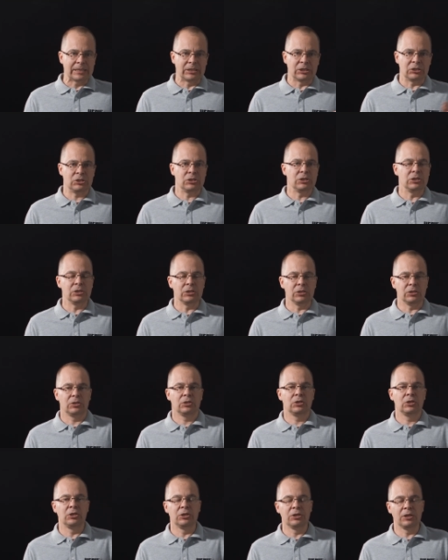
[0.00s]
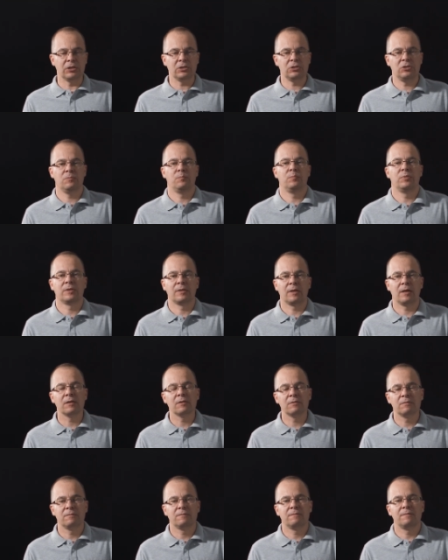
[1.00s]
Jeśli klienci
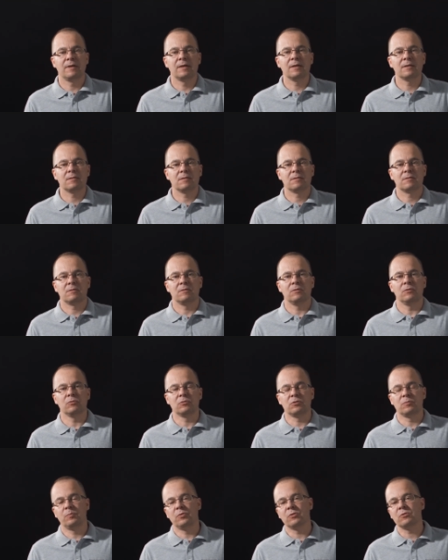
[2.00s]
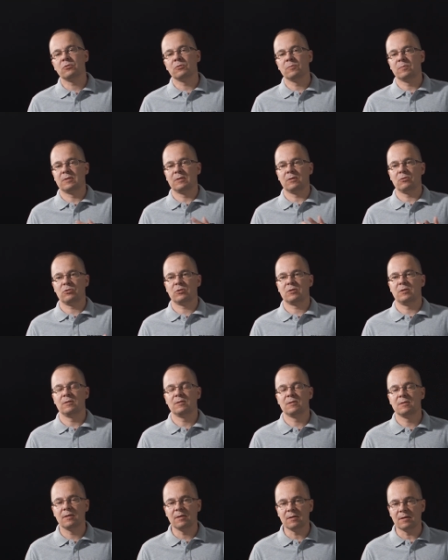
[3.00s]
pytają Was o sposób
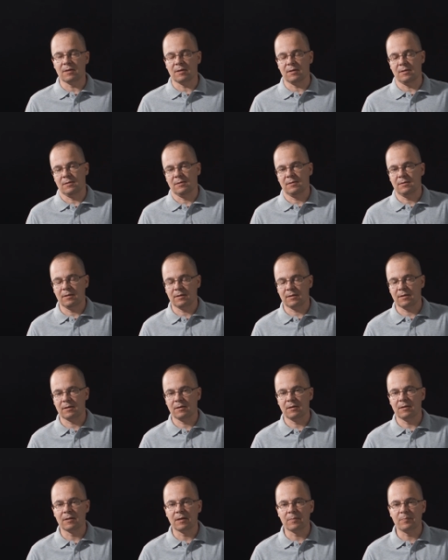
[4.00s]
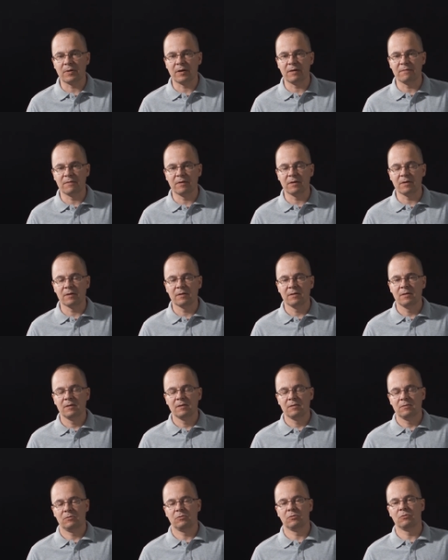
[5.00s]
zaoszczędzenia na takiej naprawie,
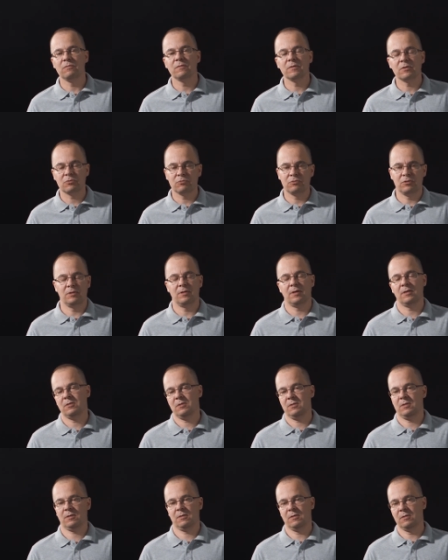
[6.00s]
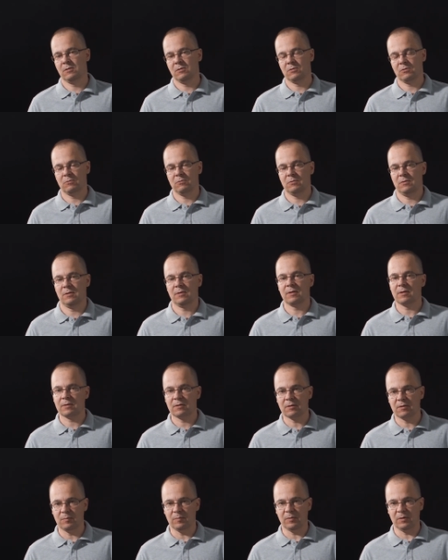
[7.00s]
to również ucinajcie takie dyskusje
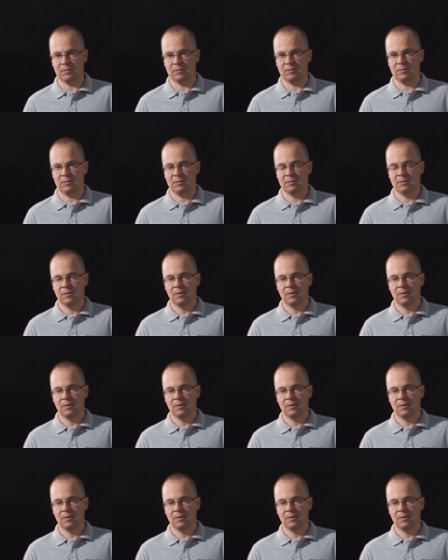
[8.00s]
natychmiast.